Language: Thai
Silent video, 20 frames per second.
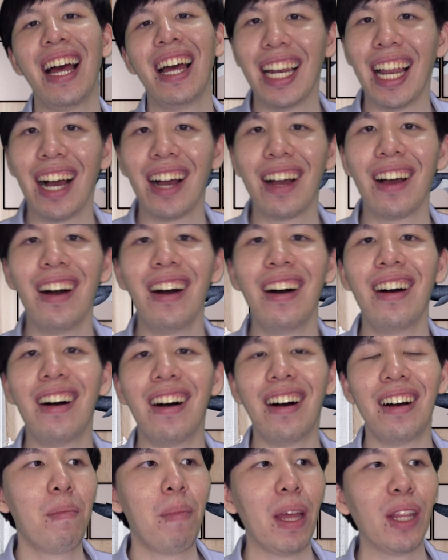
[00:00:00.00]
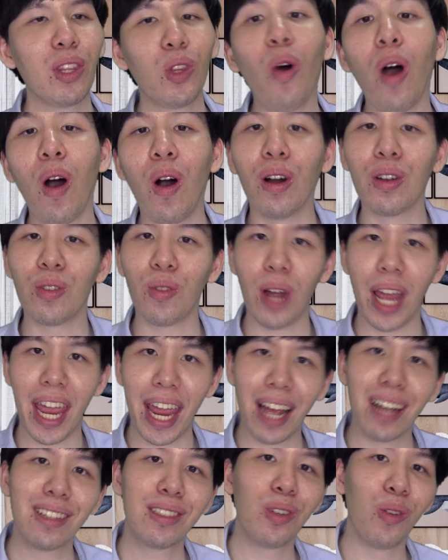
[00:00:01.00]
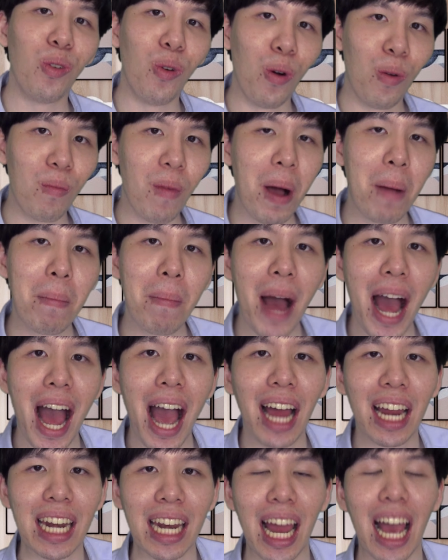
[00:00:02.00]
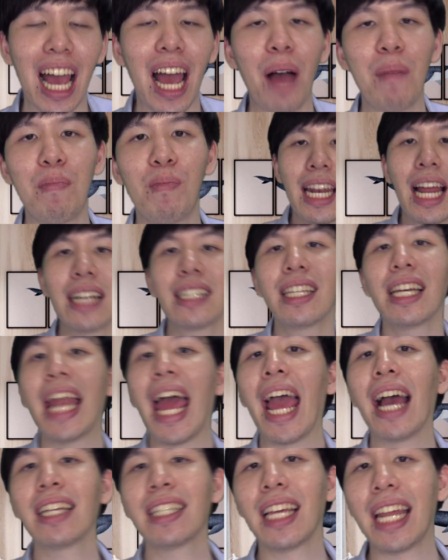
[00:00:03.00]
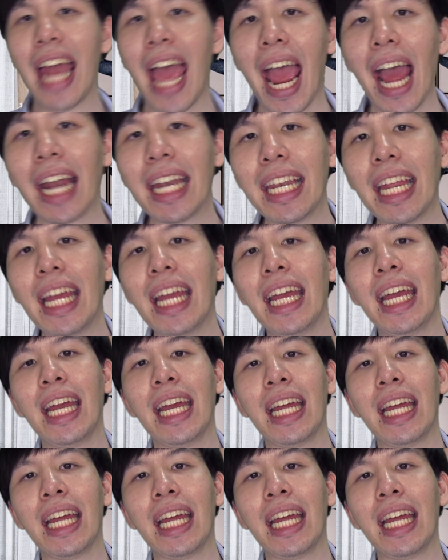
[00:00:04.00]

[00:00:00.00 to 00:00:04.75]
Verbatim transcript: แล้วก็เป็นตัวของตัวเองสูงมากๆนะครับ นักแสดงแสดงดี